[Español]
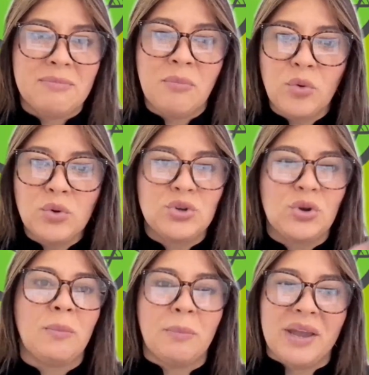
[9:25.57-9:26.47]
es
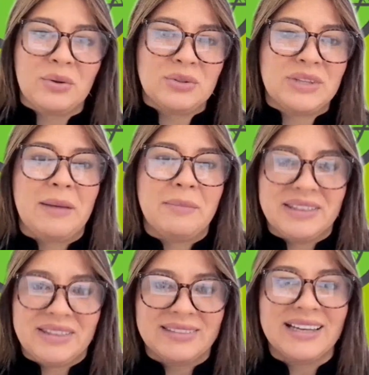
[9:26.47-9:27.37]
mucho menos de la
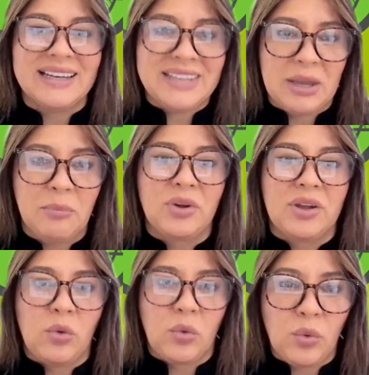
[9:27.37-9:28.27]
mitad del
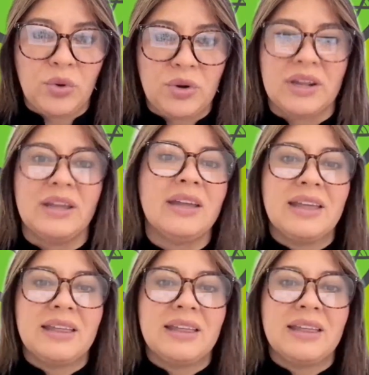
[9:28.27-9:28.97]
tiempo que ocurre